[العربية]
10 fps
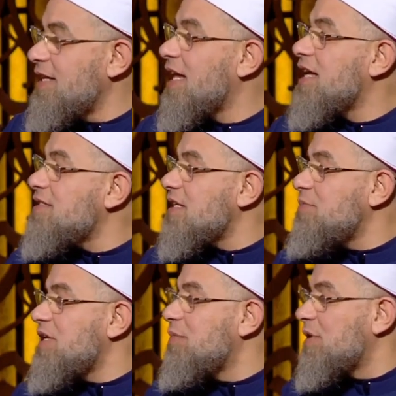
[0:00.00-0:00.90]
القصه دي
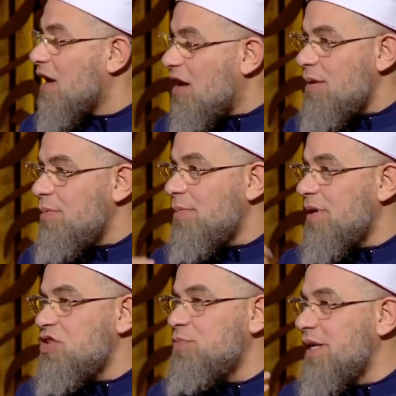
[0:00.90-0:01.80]
بتيجي من القلب ما
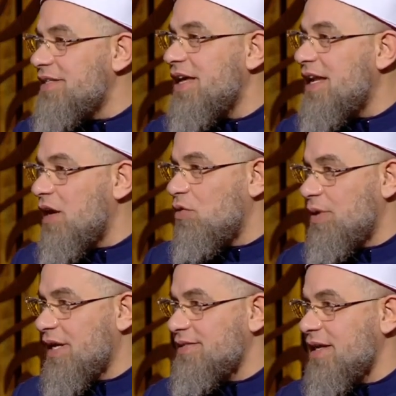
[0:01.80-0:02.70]
بتجيش باللسان او
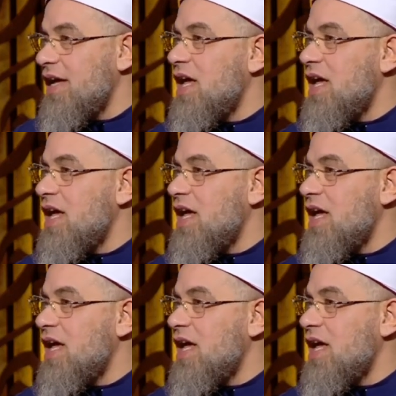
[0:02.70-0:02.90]
بالكذا